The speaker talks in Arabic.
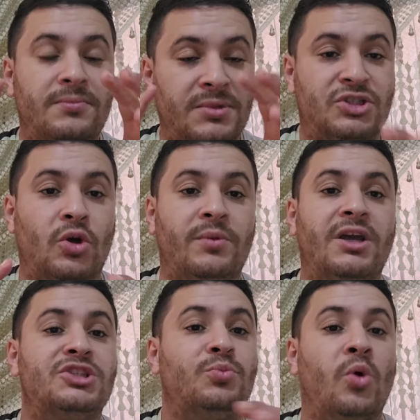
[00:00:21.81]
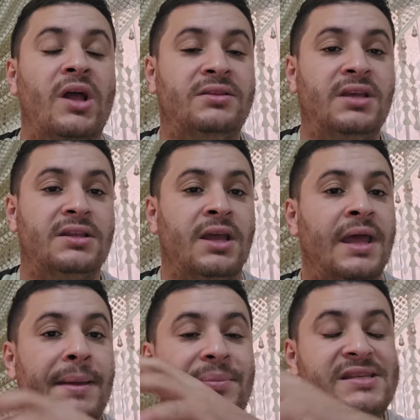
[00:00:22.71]
مجدهم اللي مهدد
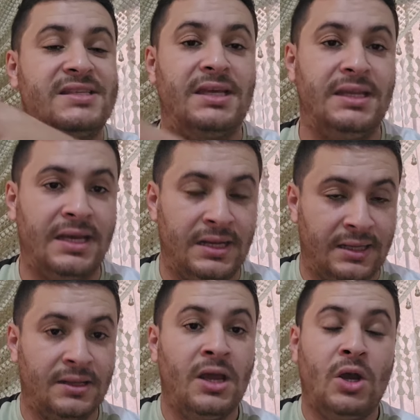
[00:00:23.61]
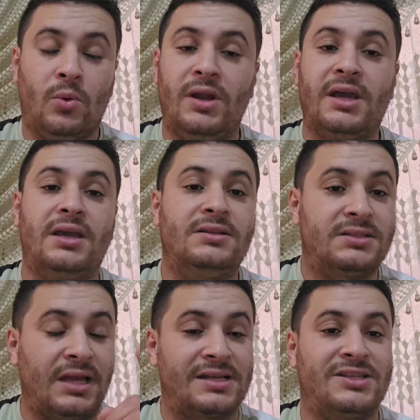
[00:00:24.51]
بالسينيالات ولكن
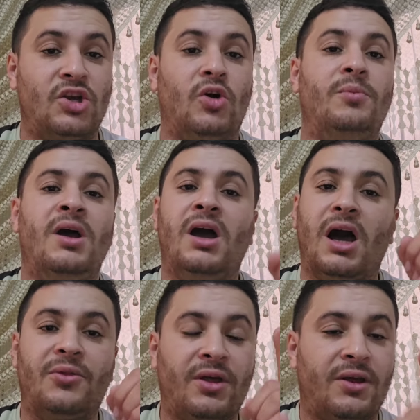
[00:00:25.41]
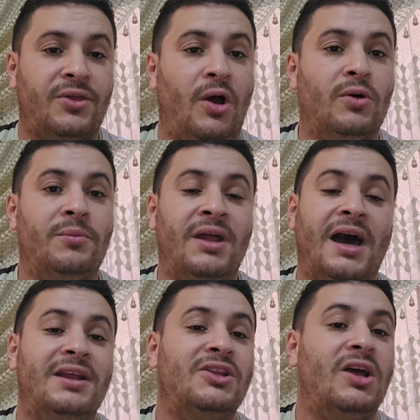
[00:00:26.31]
تتغزيهم اظن تعاون
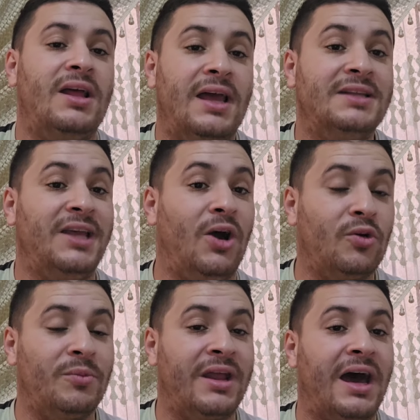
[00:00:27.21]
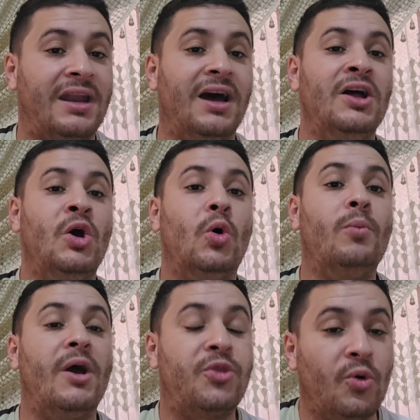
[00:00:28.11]
هارة تعاون هارة
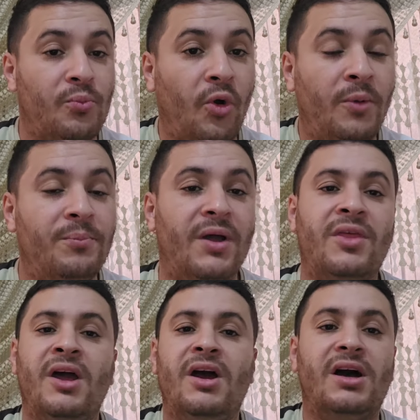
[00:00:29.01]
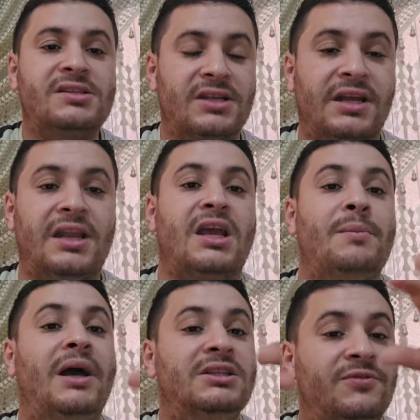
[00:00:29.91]
ومثل محمد اصلي
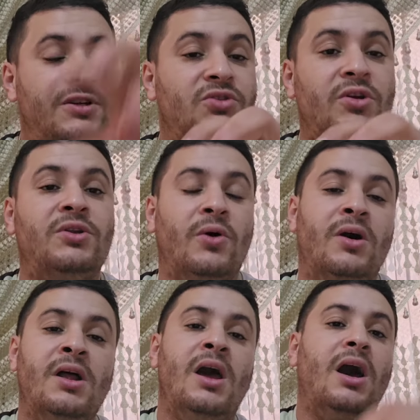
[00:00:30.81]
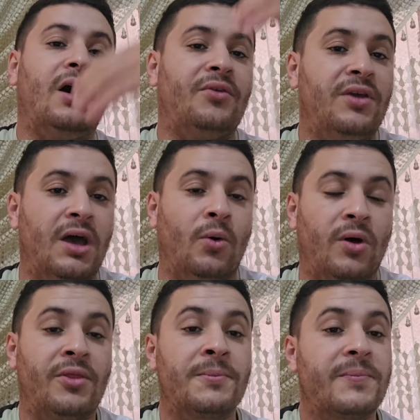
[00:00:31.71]
لك ما حد فيديو ينو
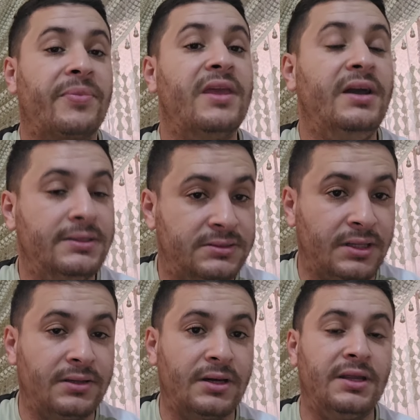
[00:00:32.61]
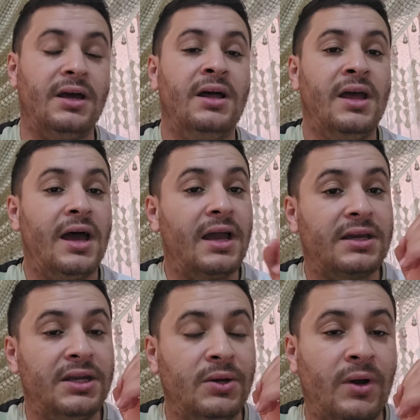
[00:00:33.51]
اضياوض يحد النغنية
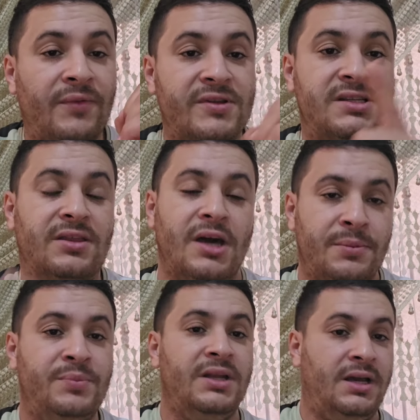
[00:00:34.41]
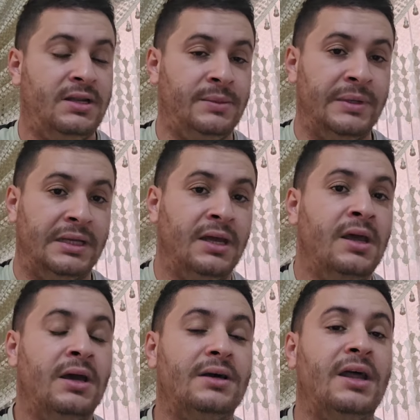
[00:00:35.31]
اكني واحفظ سيد ربي العالمين
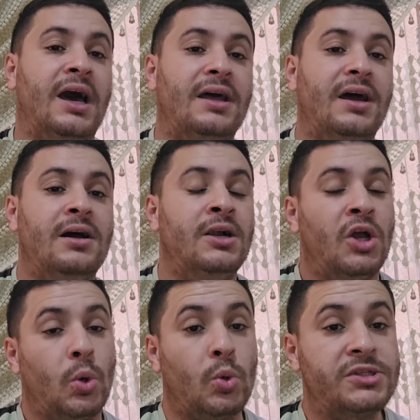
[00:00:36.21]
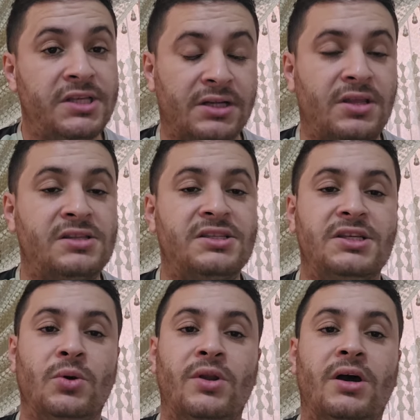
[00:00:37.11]
نهارة وسير دات
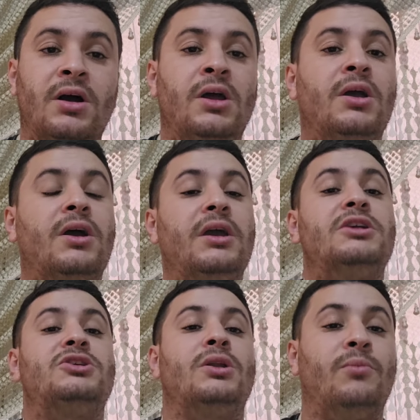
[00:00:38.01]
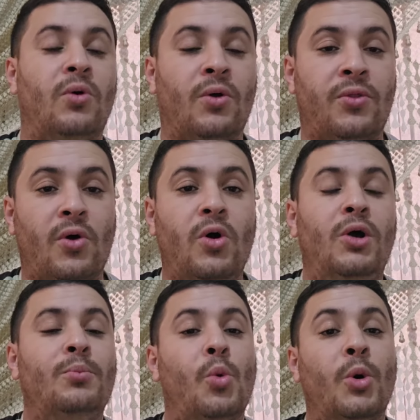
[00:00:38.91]
السيورة خيج
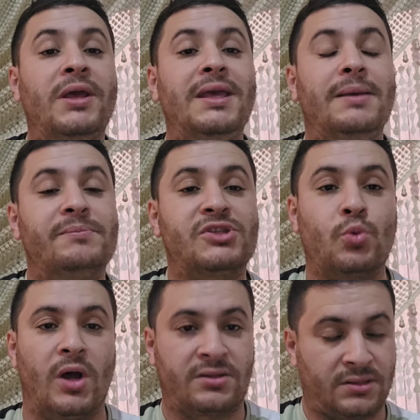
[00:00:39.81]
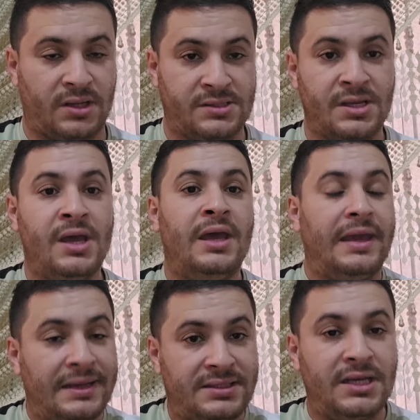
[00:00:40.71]
الموضوع مهم سوطس
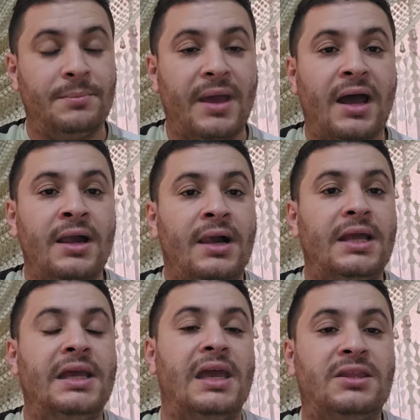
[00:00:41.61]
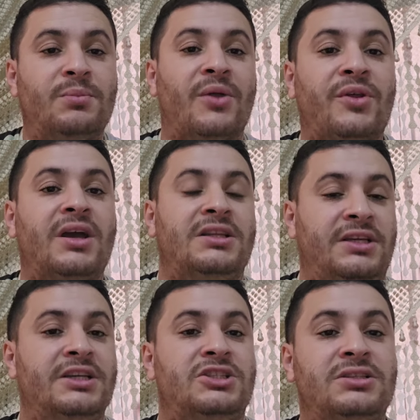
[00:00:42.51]
يتهمه يا يتمثل غير
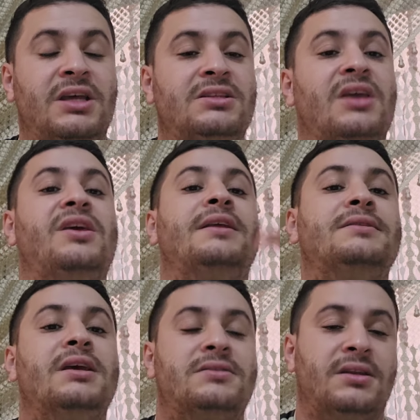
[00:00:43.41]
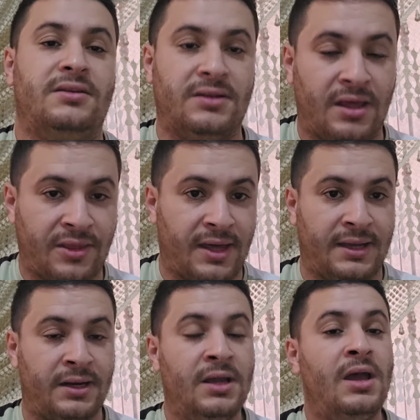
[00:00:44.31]
تعيش ندان تذيه هنديت
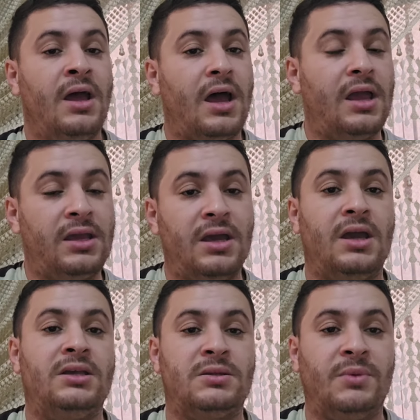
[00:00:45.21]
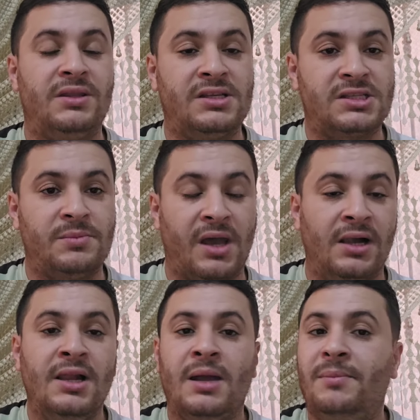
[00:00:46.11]
النظار ايا يتما دي
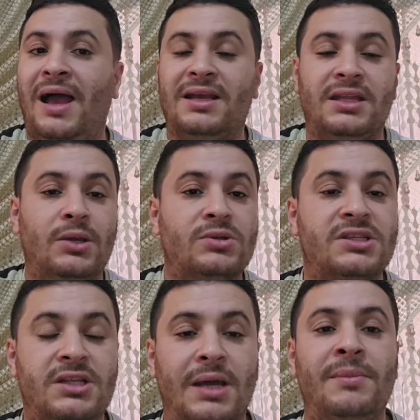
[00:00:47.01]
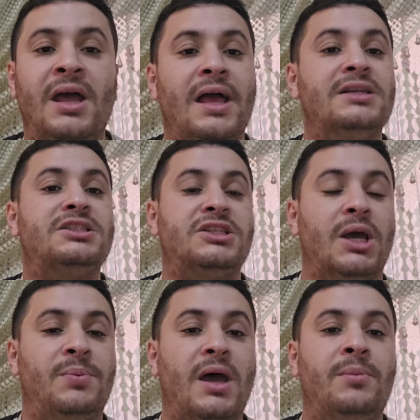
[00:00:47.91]
السماء مع كني وتسلم
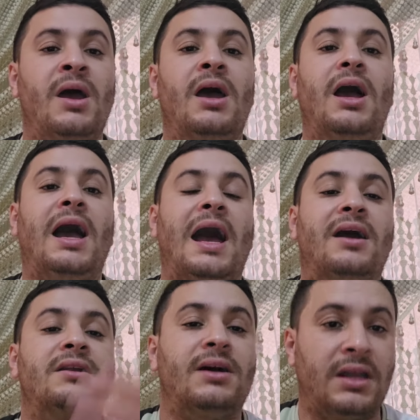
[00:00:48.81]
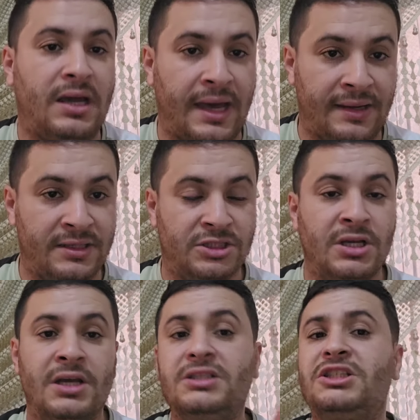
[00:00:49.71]
الشباب حاقن في الخارج
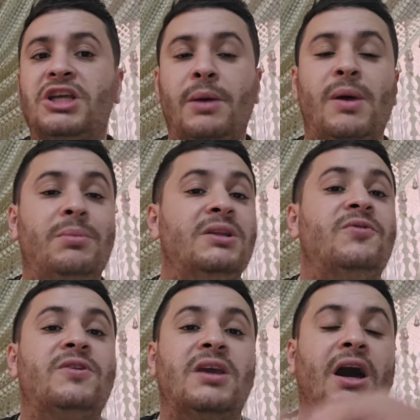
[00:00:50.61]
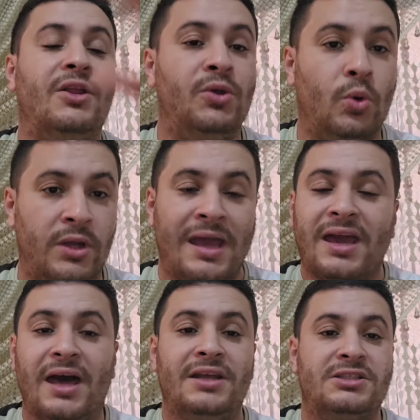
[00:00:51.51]
الشباب يتفكى ديويا
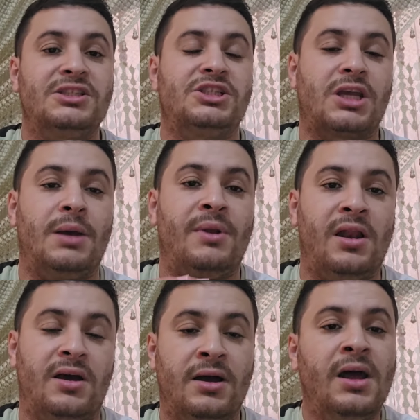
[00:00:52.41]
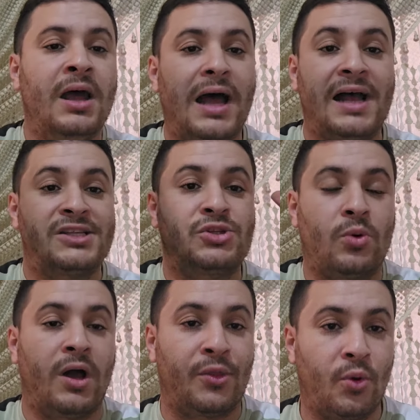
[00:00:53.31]
يقارش نشقى من لا
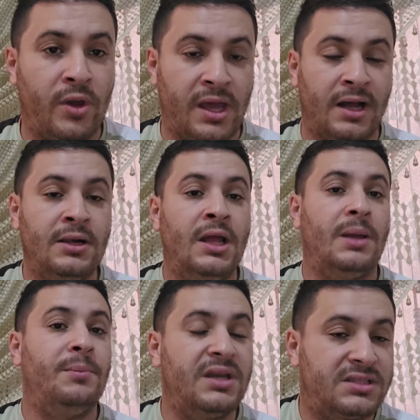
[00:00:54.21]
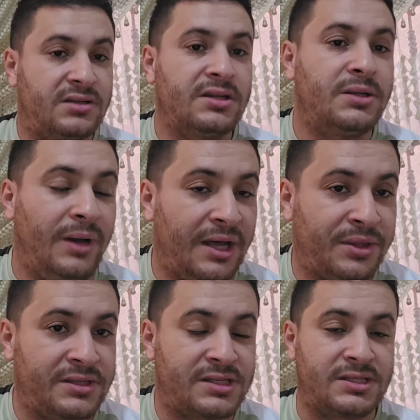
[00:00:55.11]
الزوغا ضويا مين تقلنا
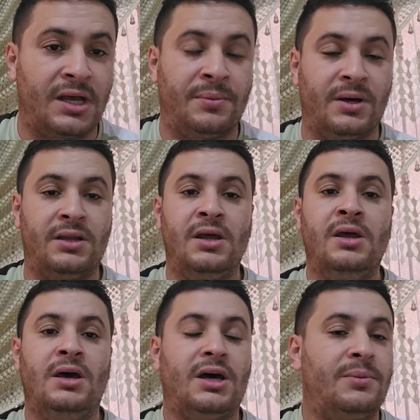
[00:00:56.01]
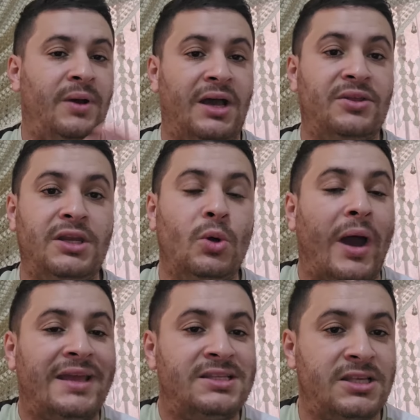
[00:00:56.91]
بعضين الصابون ربع ذي
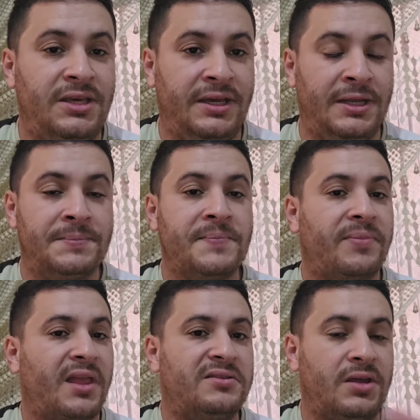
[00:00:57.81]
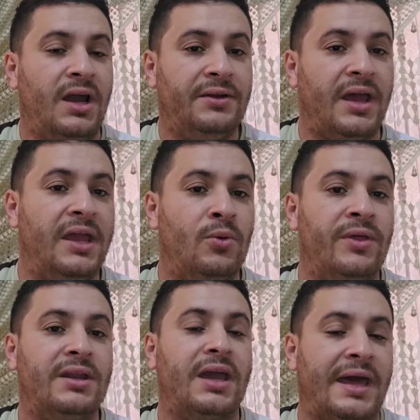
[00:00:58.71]
النوايا تسلحين تراح نغيو
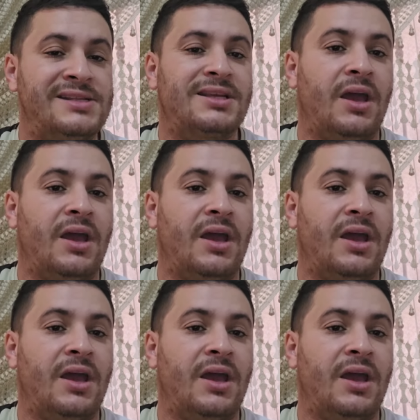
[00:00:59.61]
وذان قارس